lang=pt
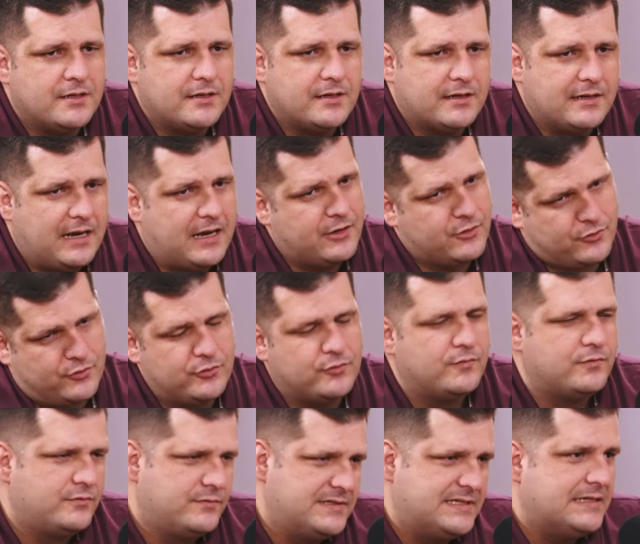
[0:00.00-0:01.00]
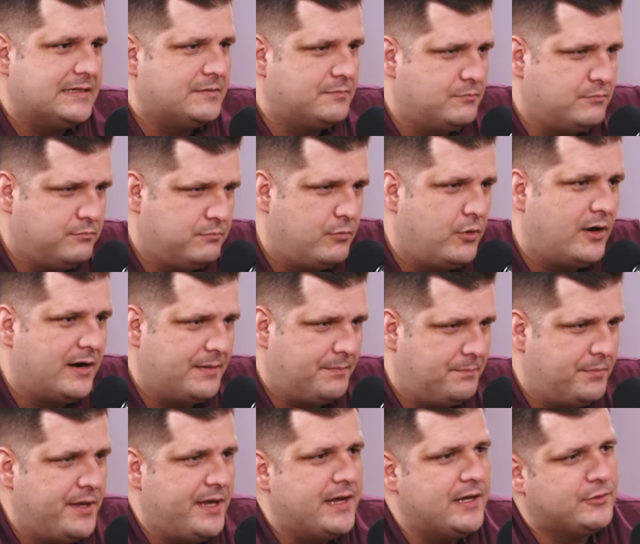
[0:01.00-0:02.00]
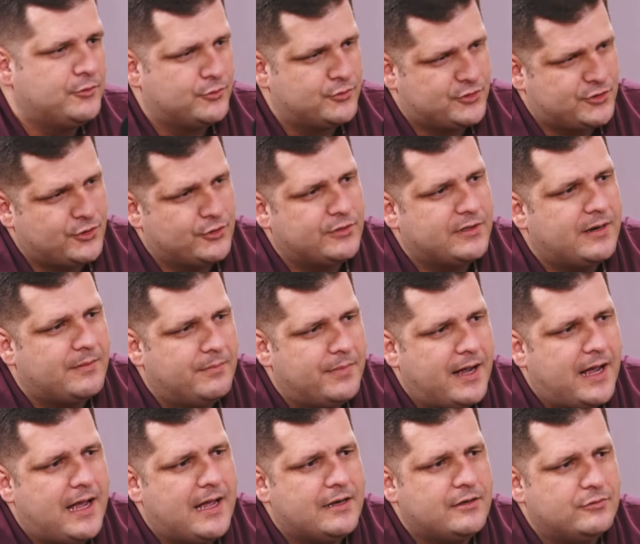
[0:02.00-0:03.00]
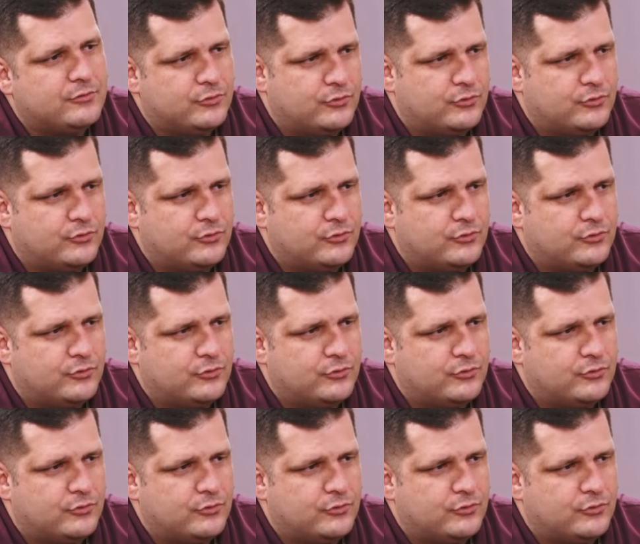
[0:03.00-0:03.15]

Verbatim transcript: Claro, quando você mora perto do seu trabalho,